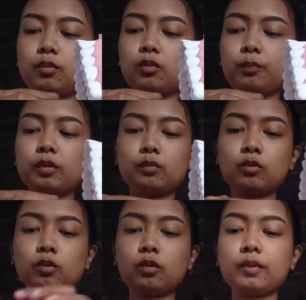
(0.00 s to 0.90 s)
ผูกเป็นว
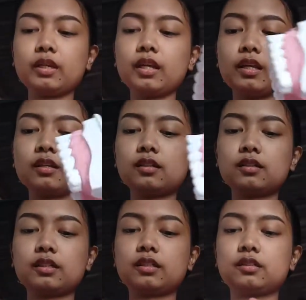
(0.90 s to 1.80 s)
งกลมให้แน่นเล
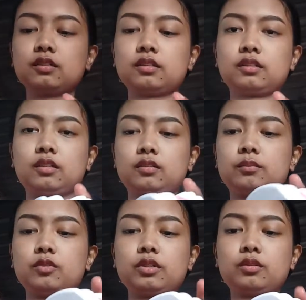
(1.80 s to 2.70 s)
ย เดี๋ยว
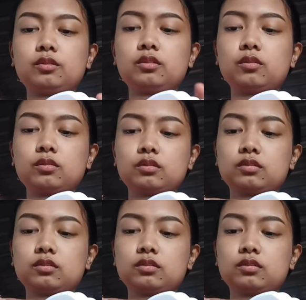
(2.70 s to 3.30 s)
โมเดลตก